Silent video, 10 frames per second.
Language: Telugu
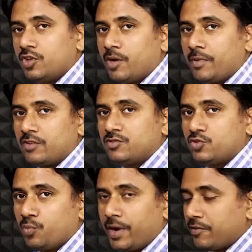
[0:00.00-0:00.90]
ముందుగా మనం
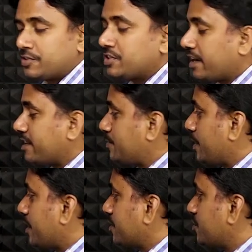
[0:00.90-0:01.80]
టూ పాయింట్ వన్ ఛానల్
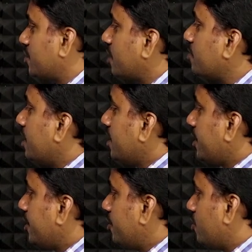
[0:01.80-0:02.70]
స్పీకర్స్ చూద్దాం
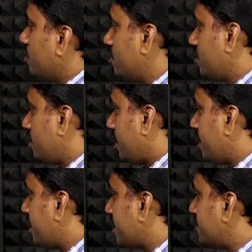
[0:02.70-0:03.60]
ఇందులో
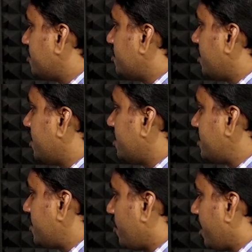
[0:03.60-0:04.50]
ఇంటెక్స్ నుండి
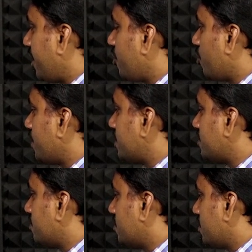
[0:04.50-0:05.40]
సెవెన్ హండ్రెడ్ రూపీస్
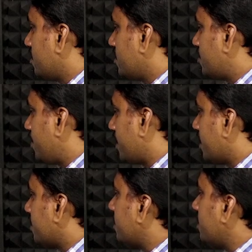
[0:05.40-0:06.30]

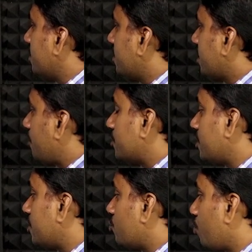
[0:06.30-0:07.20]
స్పీకర్ ఇది
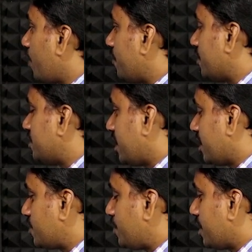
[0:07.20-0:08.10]
కాకపోతే ఇది టూ పాయింట్ వన్
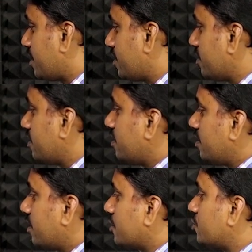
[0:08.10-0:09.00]
ఛానల్ స్పీకర్
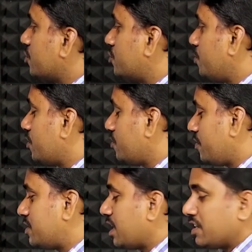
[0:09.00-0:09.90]
ఇక్కడ చూడొచ్చు మీరు
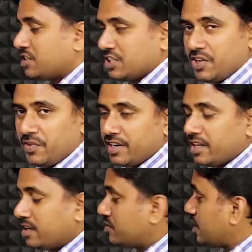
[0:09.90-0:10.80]
ఇవి చాలా
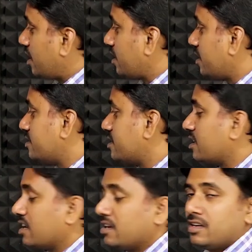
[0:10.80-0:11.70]
చిన్నవండి ఇవి చాలా
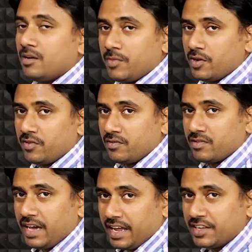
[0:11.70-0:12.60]
ఈజీగా మనం
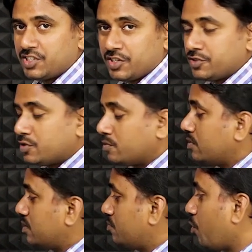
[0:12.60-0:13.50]
క్యారీ చేయొచ్చు
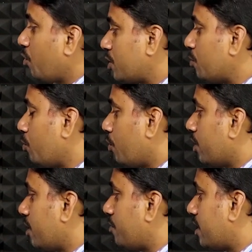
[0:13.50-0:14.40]
పోర్టబుల్
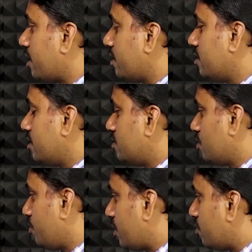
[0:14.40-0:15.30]
మోడల్ అనమాట
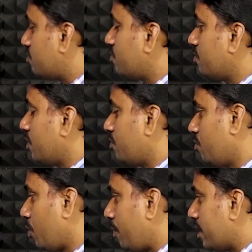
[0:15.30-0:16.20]
సో మనం మా
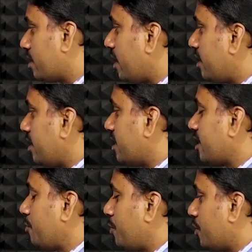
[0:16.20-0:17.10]
మొబైల్ కానీ లేదా
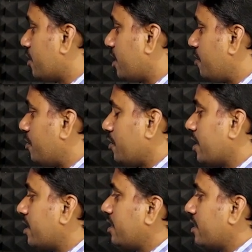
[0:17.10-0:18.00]
కంప్యూటర్ కానీ మనం
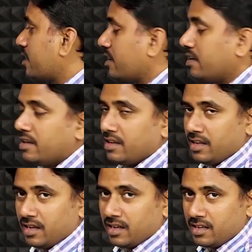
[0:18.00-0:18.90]
ఎక్కడంటే అక్కడ
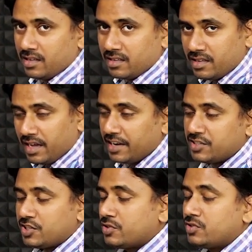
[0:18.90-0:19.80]

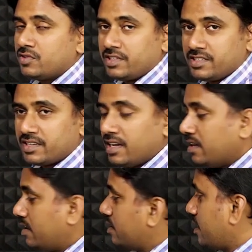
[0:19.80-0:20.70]
క్యారీ చేయొచ్చు ఈజీగా
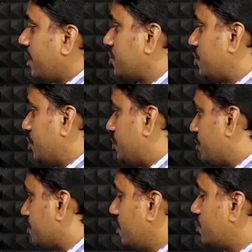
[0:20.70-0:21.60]
కనెక్ట్
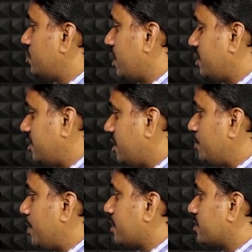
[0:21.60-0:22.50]
చేయొచ్చు సో చాలా చిన్న
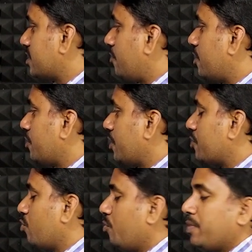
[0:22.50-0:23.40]
స్పీకర్స్ కాబట్టి మనం
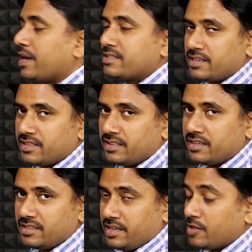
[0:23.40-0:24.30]
ఎక్కువ బేస్
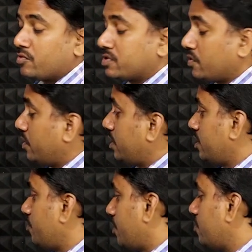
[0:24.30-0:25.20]
అయితేంది ఎక్కువ సౌండ్
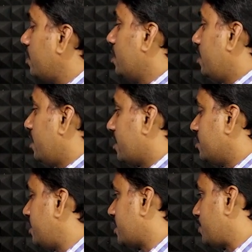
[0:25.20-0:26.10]
అనేది మనం ఇక్కడి
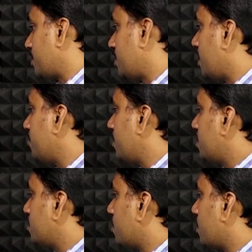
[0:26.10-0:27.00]
నుంచి ఎక్స్పెక్ట్ చేయలేం
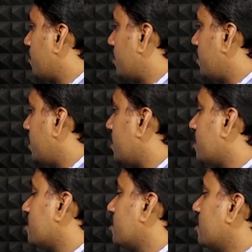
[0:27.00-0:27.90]
సో ఇక్కడ మనం దీన్ని